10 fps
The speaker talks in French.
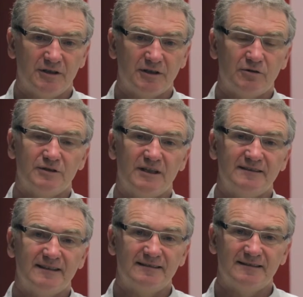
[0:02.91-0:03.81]
l'IRCODE
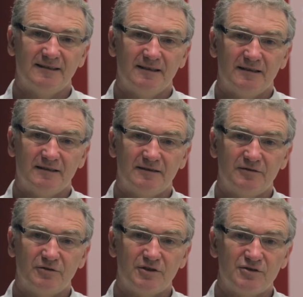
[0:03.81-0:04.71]
Alsace,
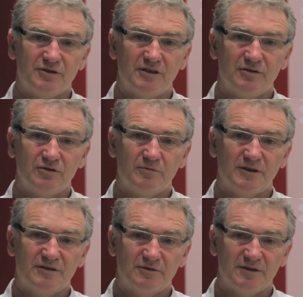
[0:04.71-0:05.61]
Institut régional de
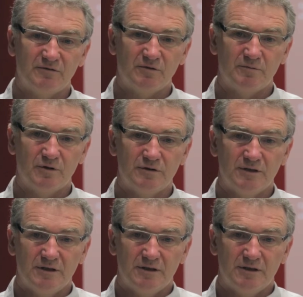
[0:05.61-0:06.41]
coopération et développement,